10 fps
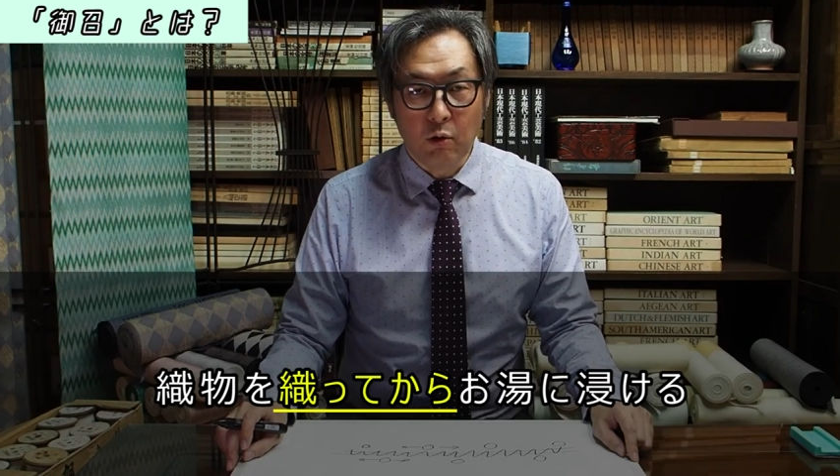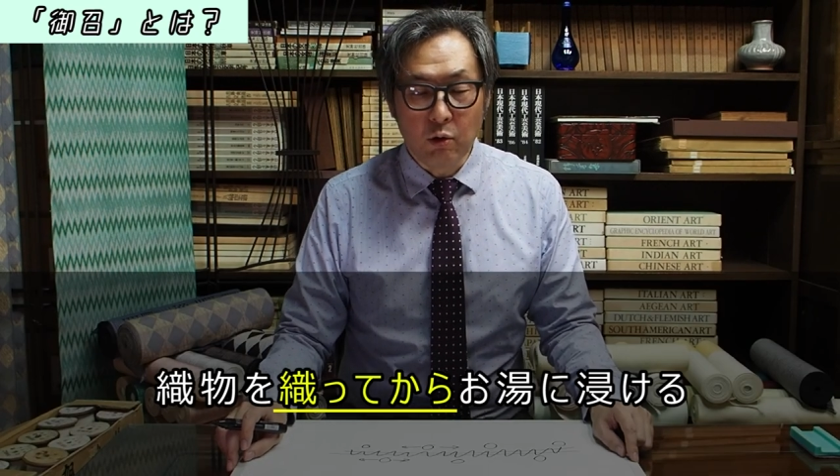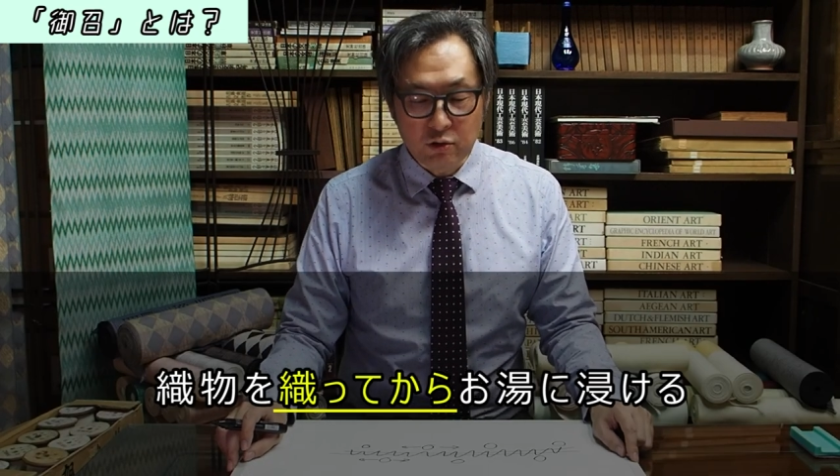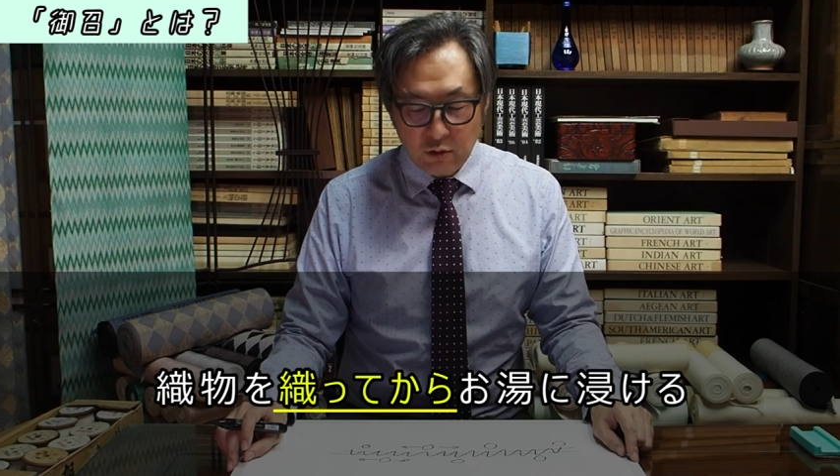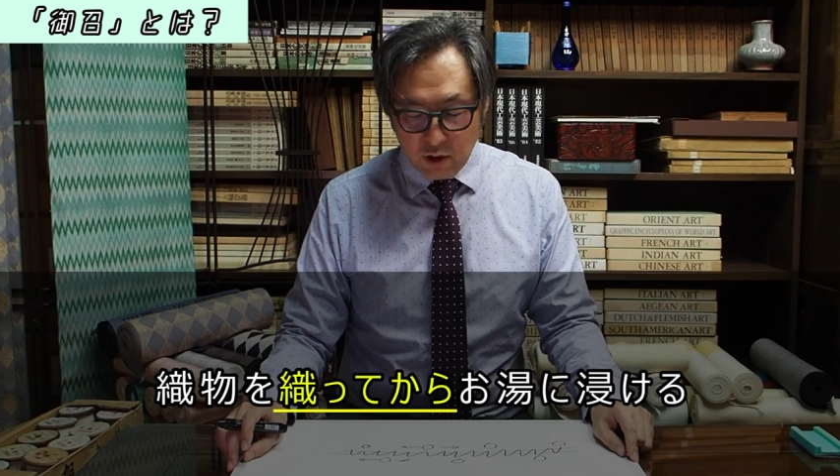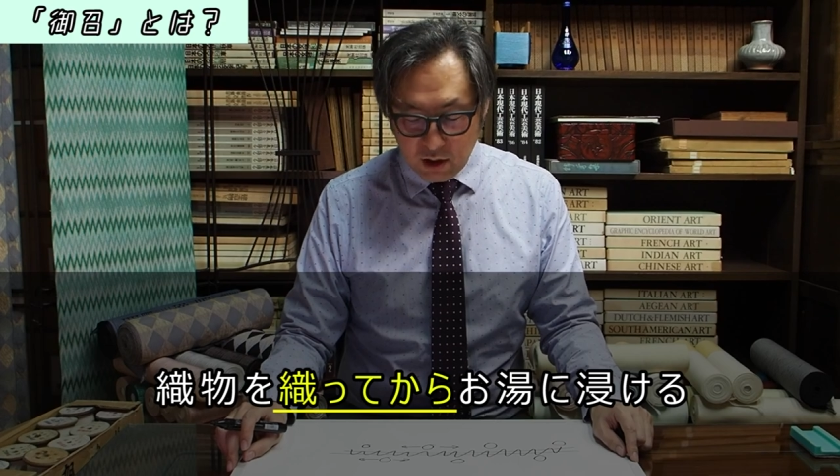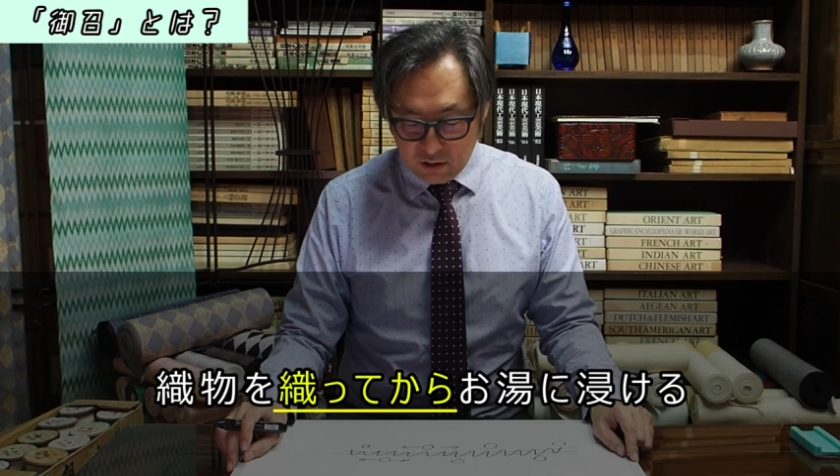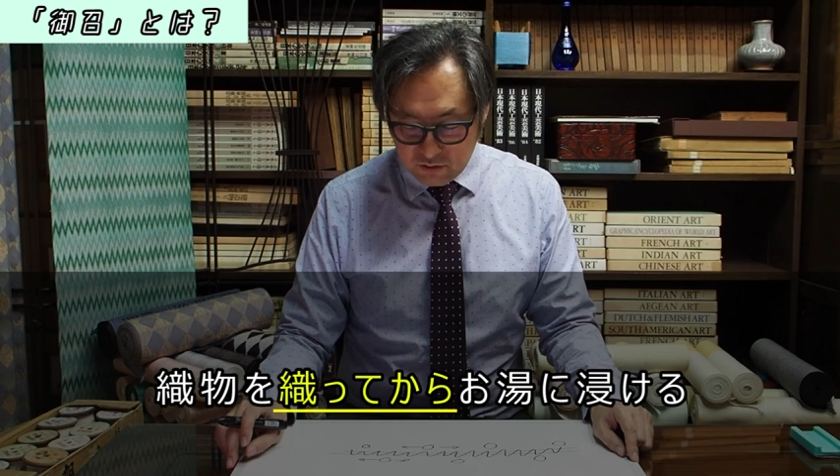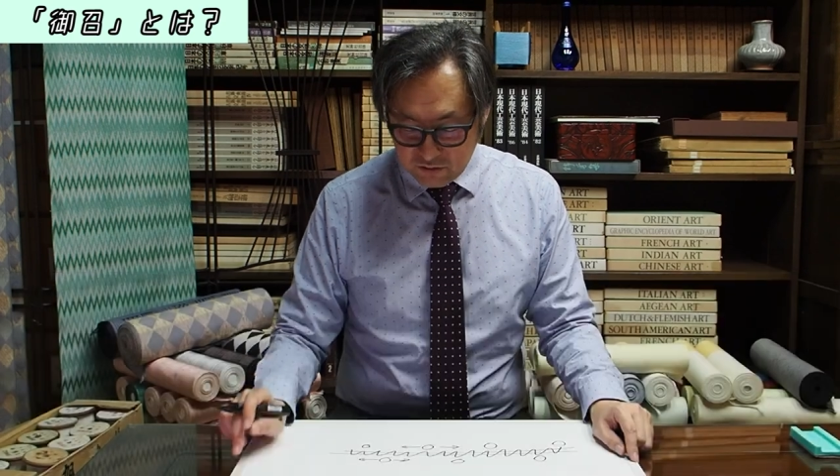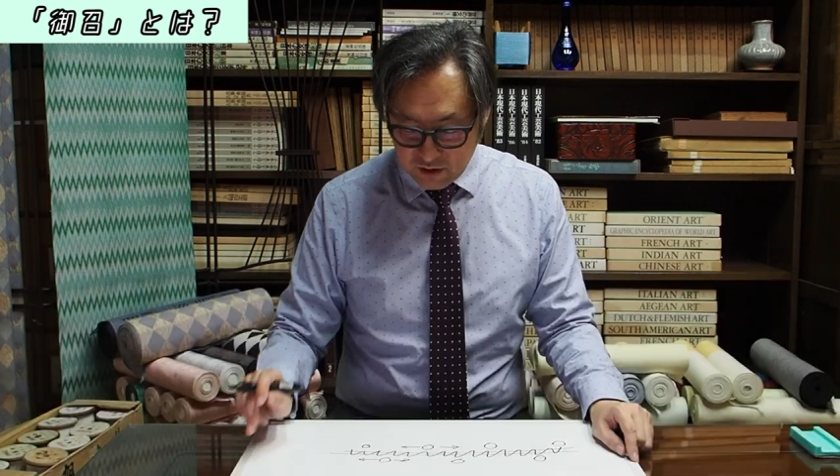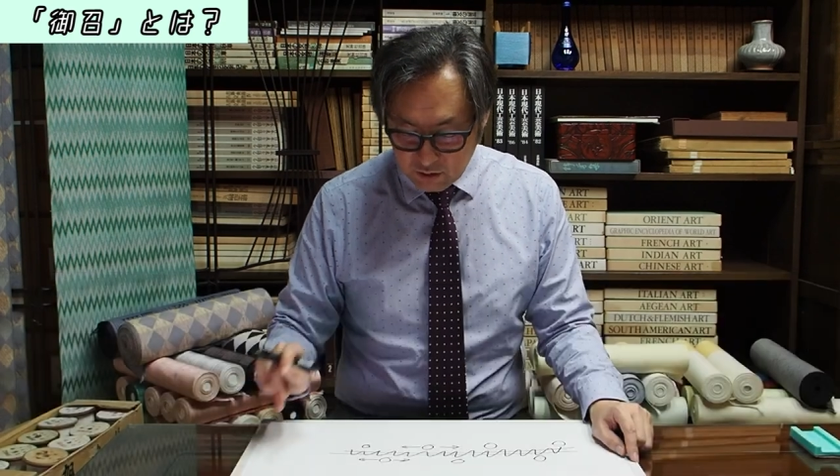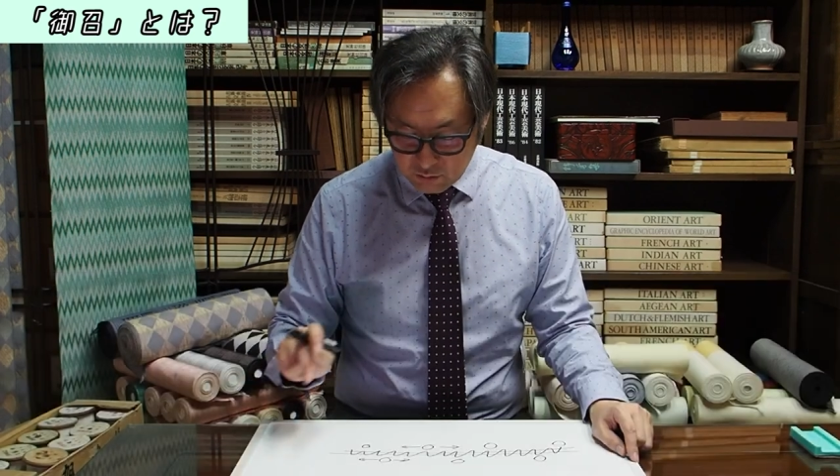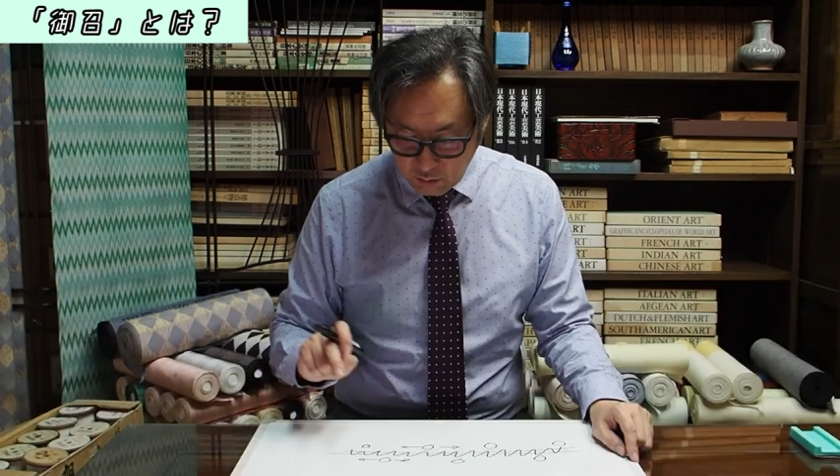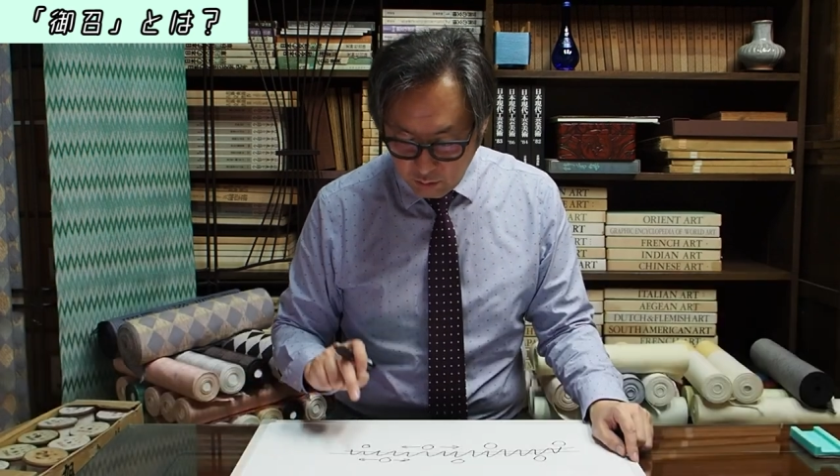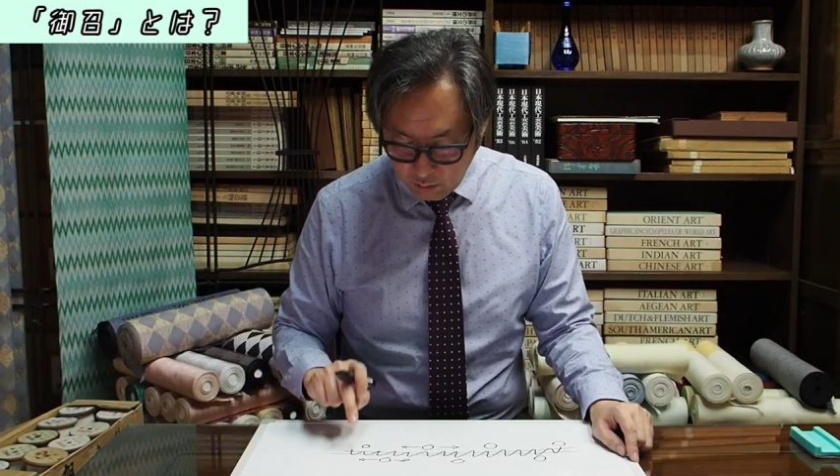お湯の中につける
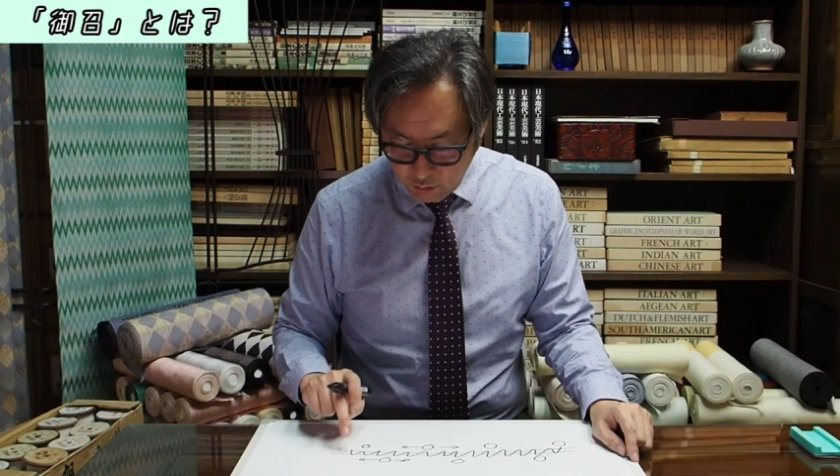と